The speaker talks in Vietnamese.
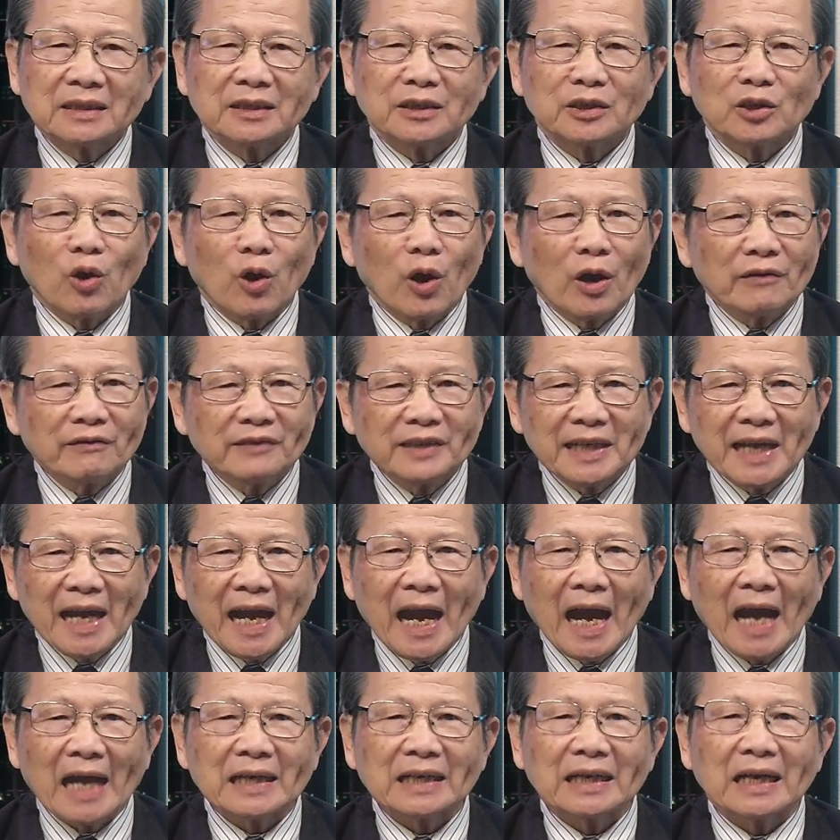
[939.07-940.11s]
nói với
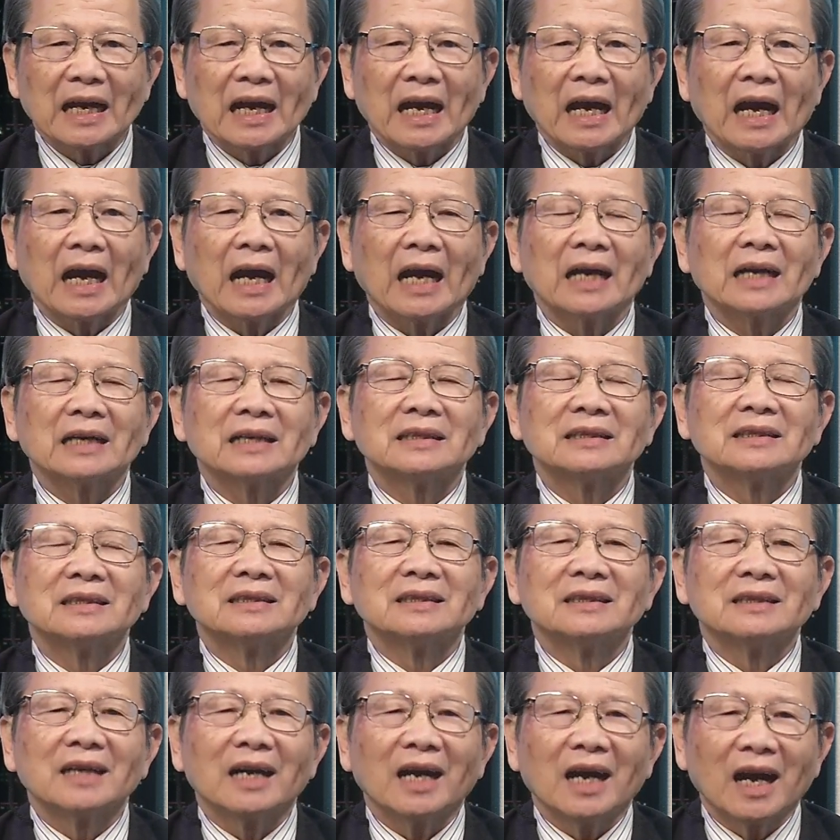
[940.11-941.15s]
Nga là
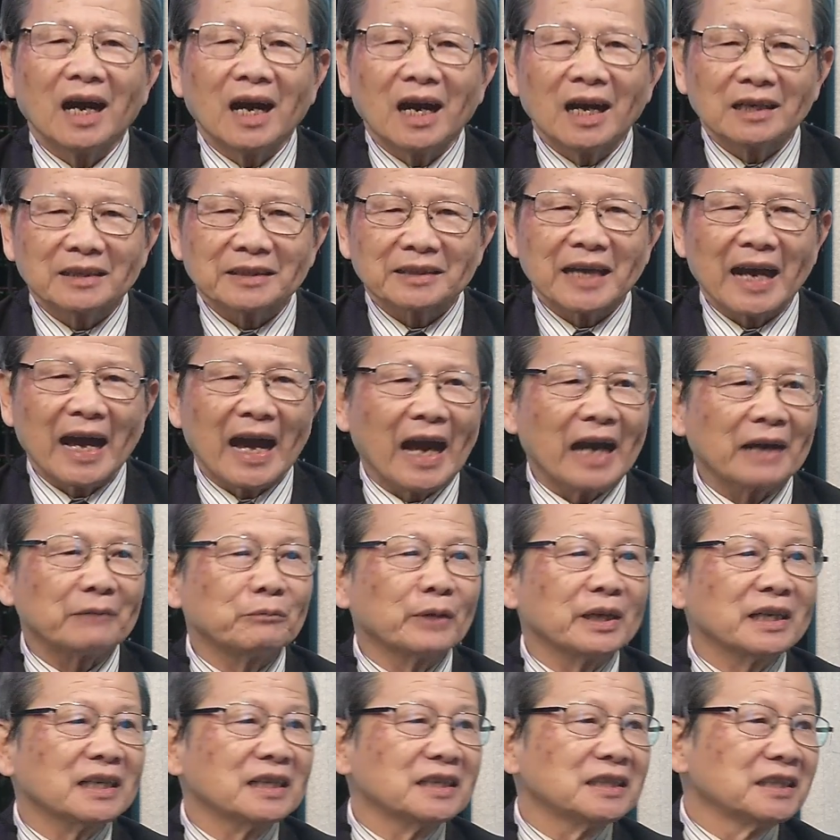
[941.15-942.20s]
à, thả
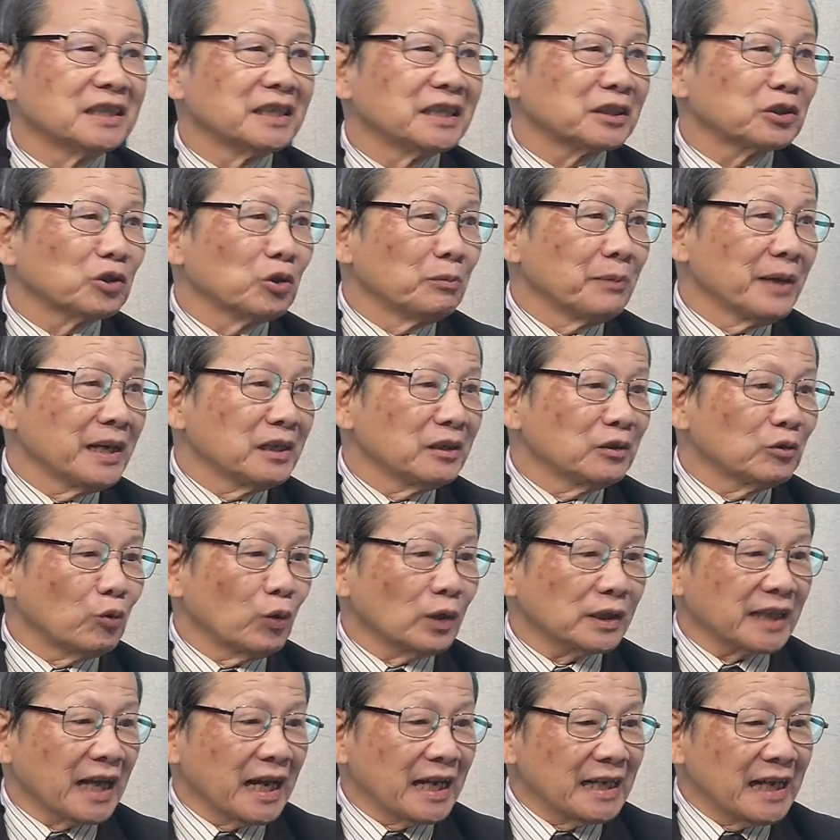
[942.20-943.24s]
mấy người tù binh
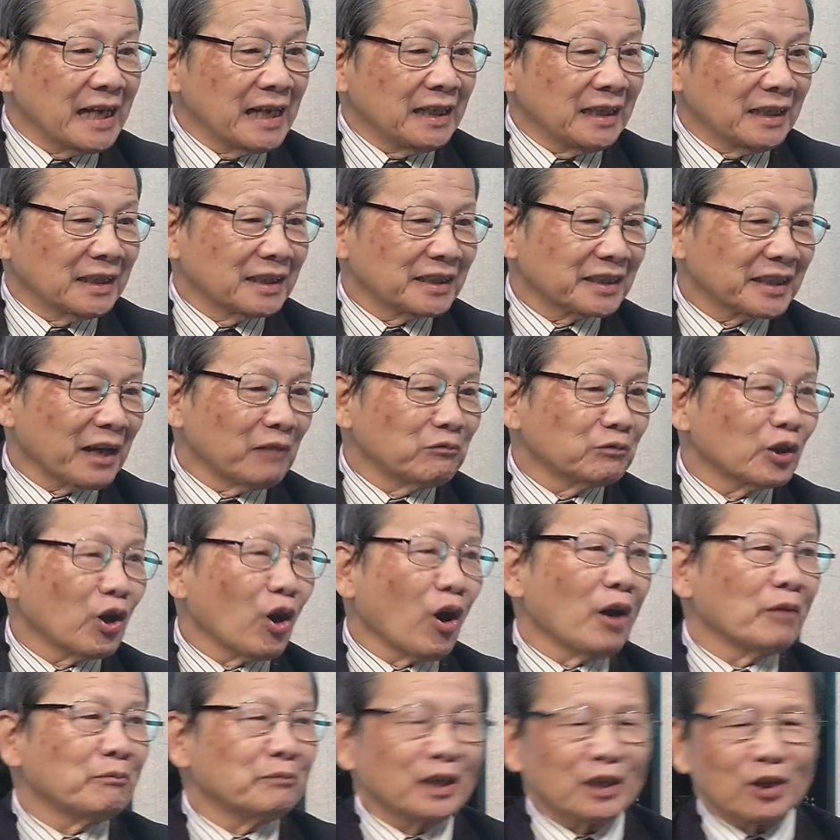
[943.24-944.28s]
quốc tế đi trong
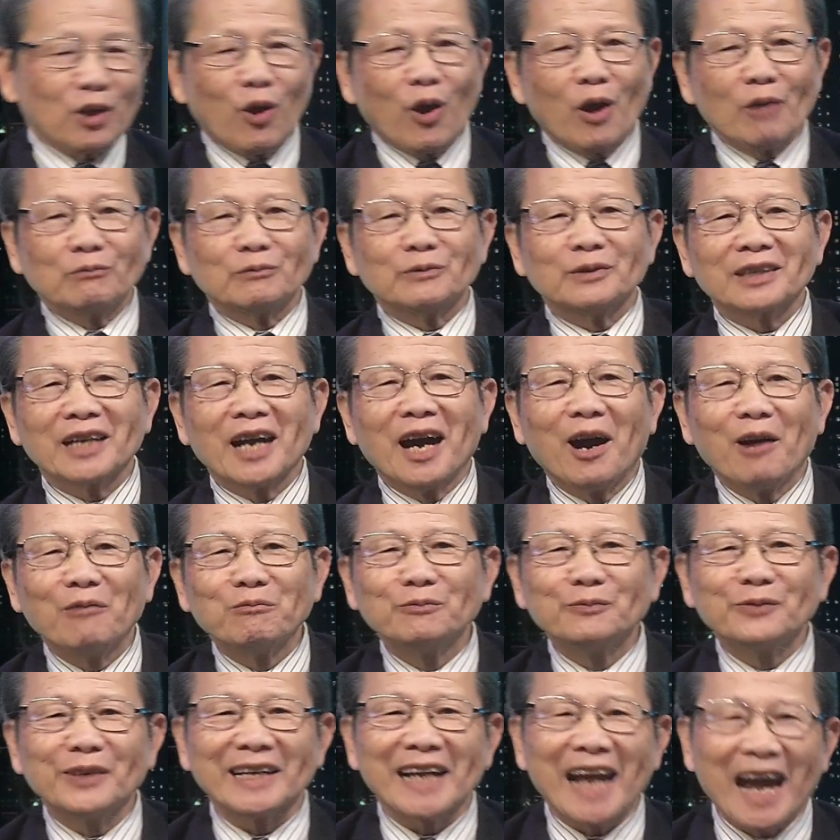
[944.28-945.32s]
đó mà có một
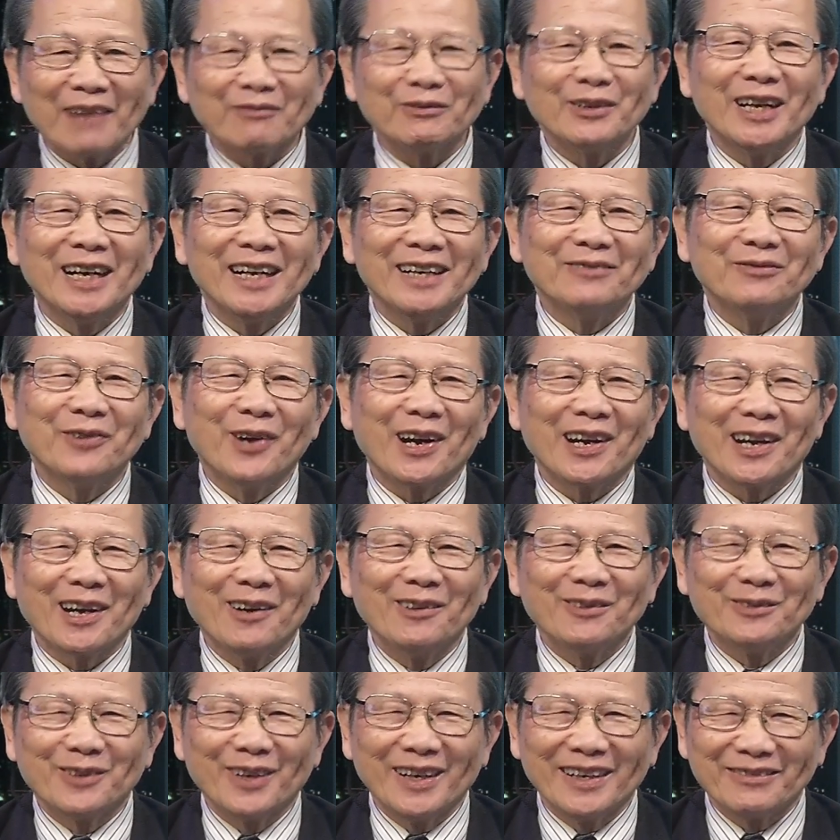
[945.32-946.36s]
ông Việt Nam nữa mà đồng
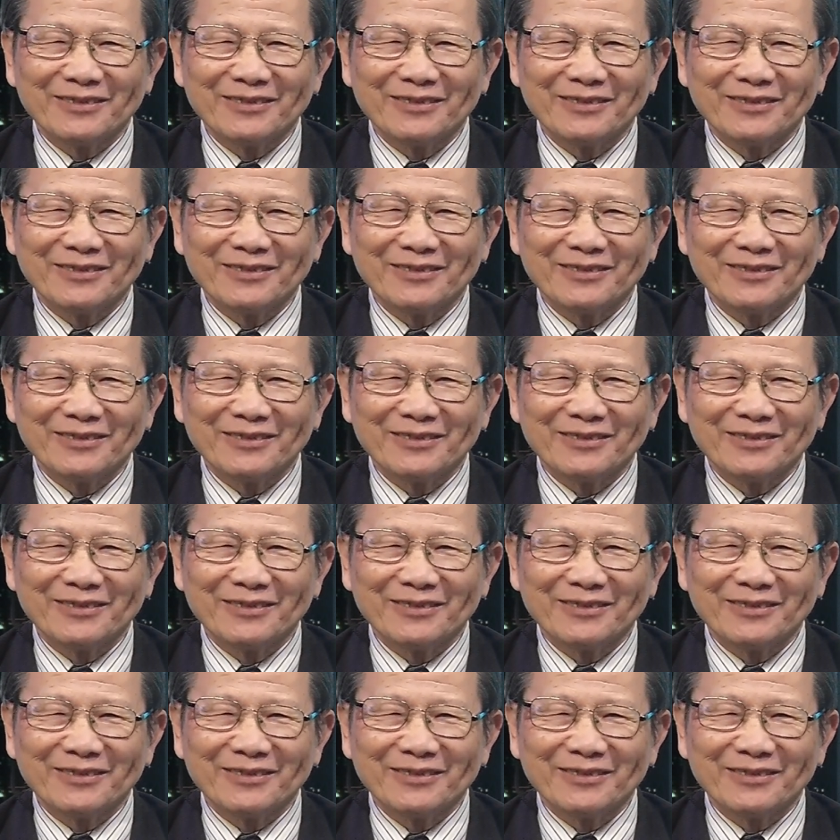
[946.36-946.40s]
yeah.